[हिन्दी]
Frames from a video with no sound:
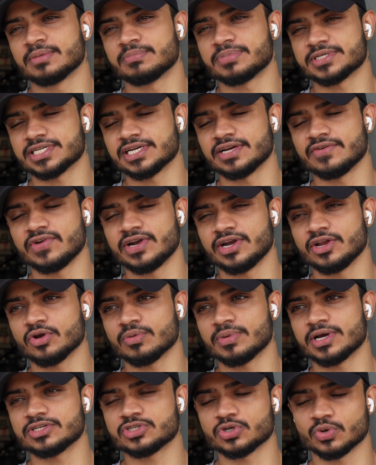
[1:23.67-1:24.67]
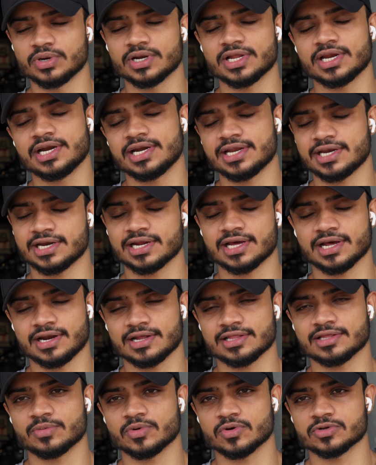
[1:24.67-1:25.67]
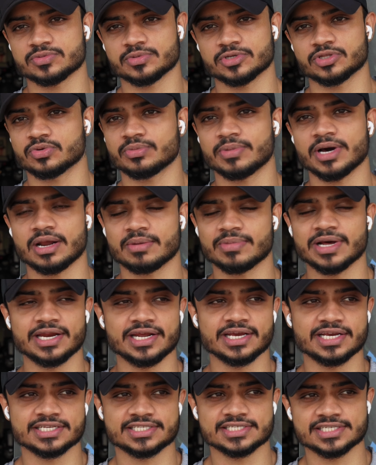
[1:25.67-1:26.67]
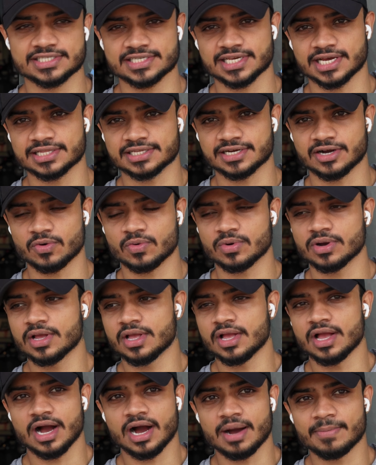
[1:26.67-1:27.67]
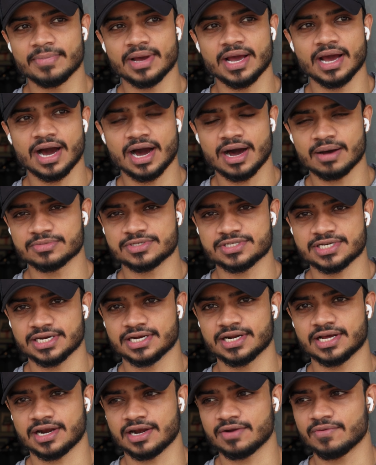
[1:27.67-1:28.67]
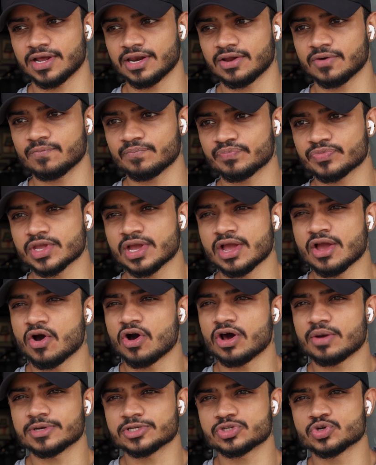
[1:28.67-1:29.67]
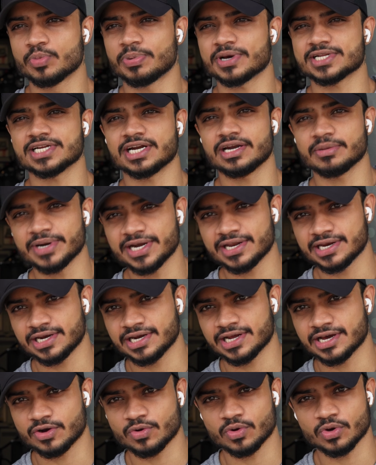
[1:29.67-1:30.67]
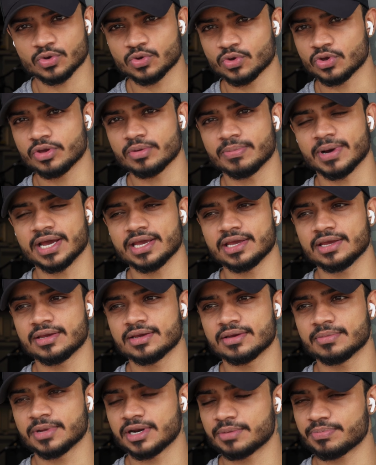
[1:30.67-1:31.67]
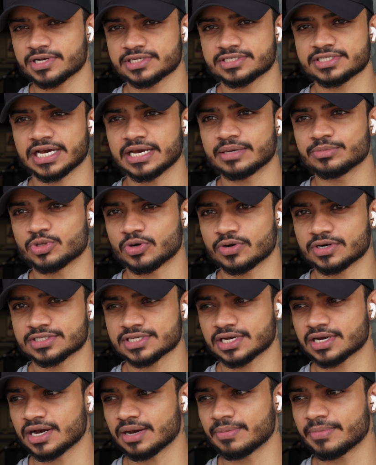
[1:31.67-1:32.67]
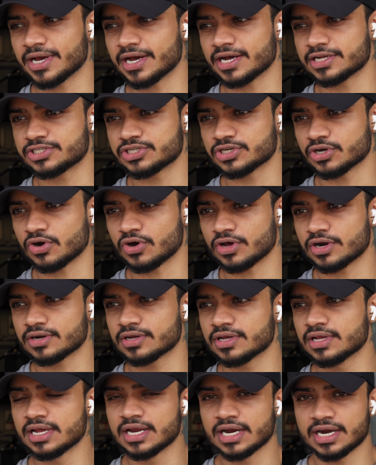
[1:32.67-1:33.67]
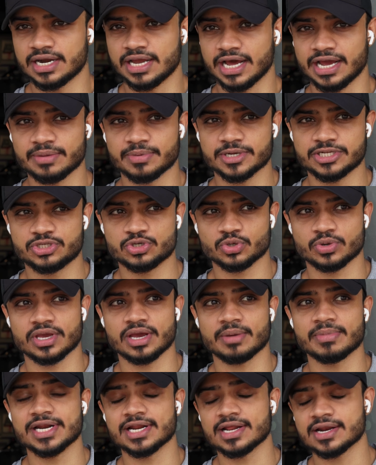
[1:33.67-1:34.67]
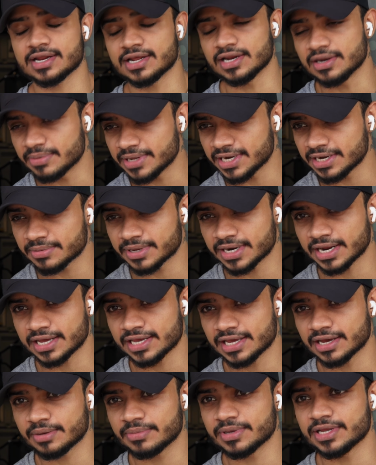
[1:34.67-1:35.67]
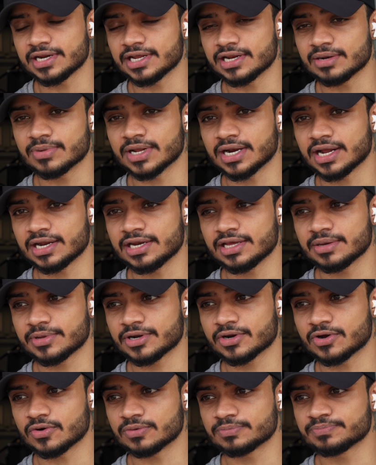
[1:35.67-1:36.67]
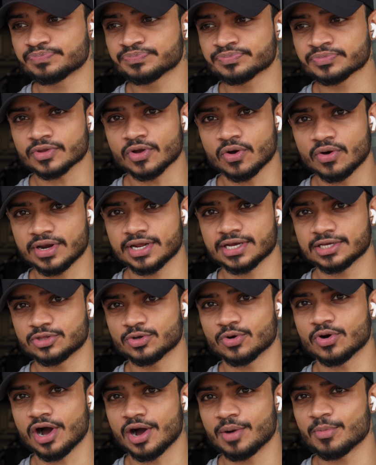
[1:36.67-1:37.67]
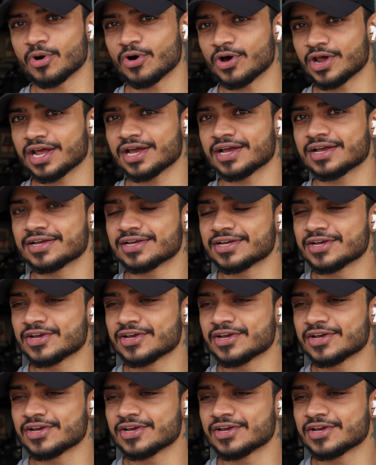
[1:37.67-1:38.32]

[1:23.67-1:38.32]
पिछली वीडियो भाई शोल्डर ही ट्रेन कर रहा था मैं उसमें तो बार बार एक ही चीज़ क्या दिखाऊँ अब मैं आर्म्स ट्रेन करने वाला हूँ और मैं सुपर सेट में ट्रेन करूँगा क्योंकि भाई मेरे पास टाइम थोड़ा सा कम है आज और ढाई बज चुके हैं मैंने रील भी नहीं बनाई है अभी रील बनानी है मेरे को और एक दो काम और हैं